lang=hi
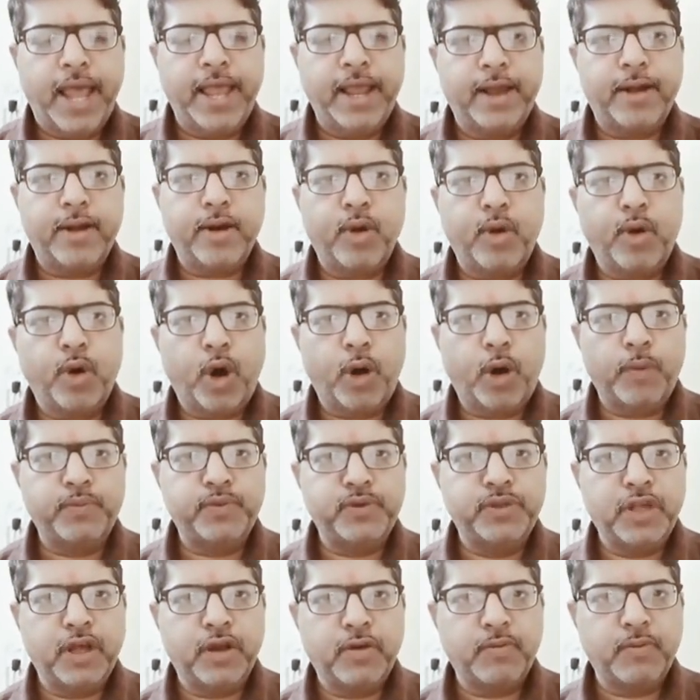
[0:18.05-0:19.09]
माइक्रो
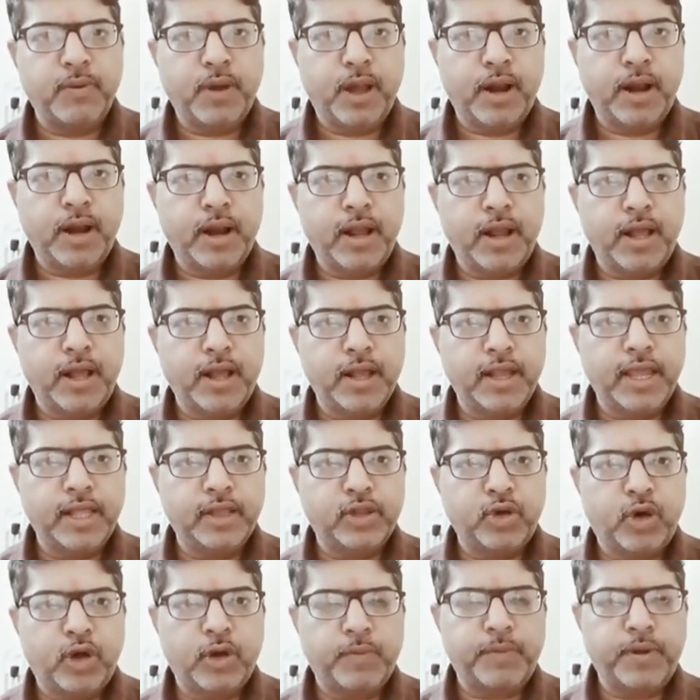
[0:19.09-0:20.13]
ऑब्जर्वर
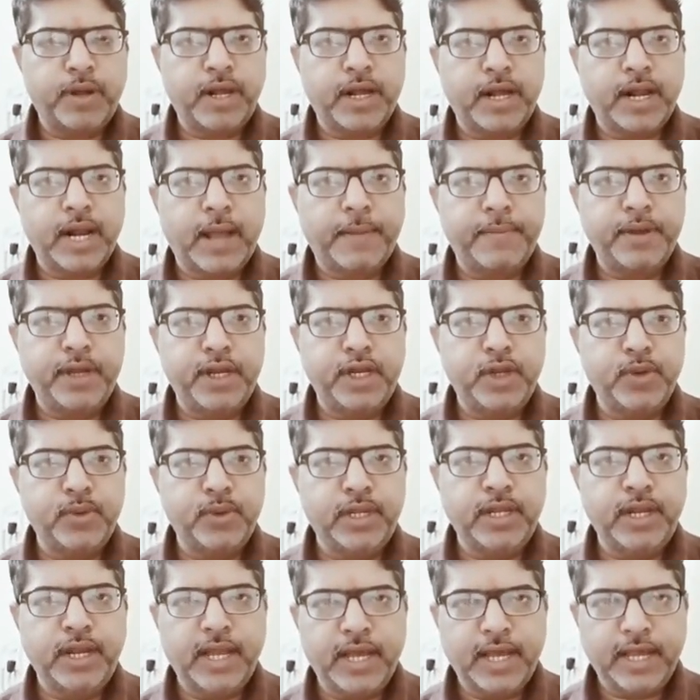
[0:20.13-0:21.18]
के तौर पर अगर आपकी
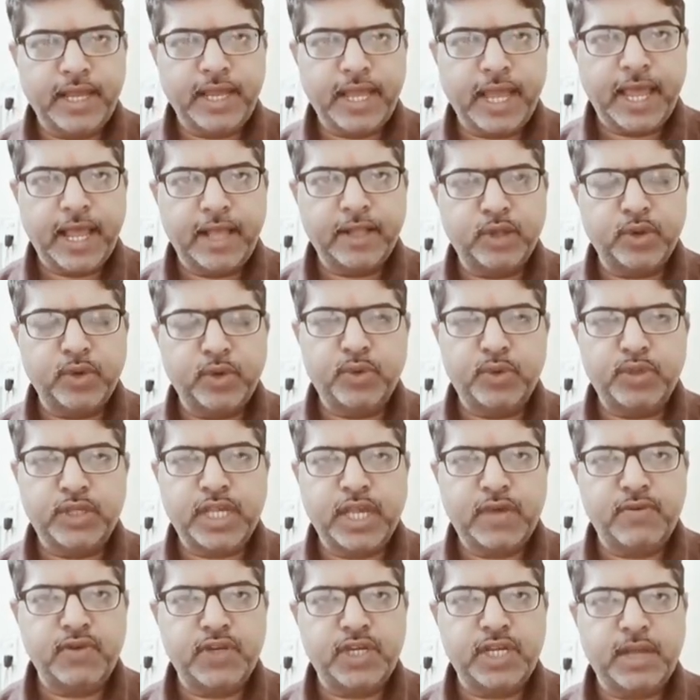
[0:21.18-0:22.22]
ड्यूटी लगी है तो
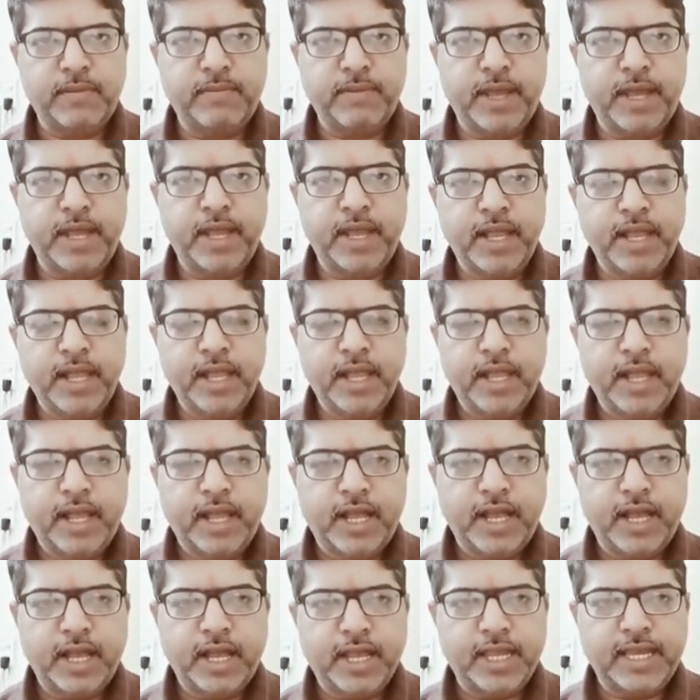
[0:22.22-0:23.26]
उसके विषय में
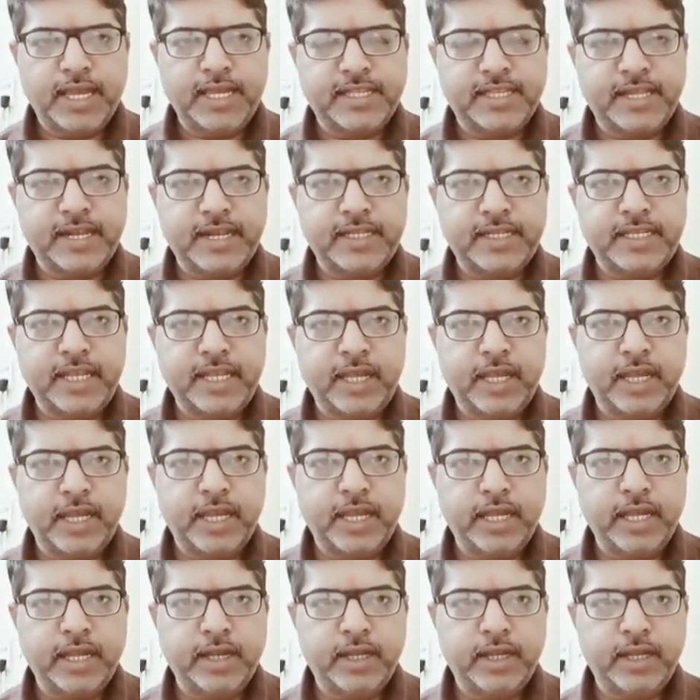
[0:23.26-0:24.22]
किस तरह से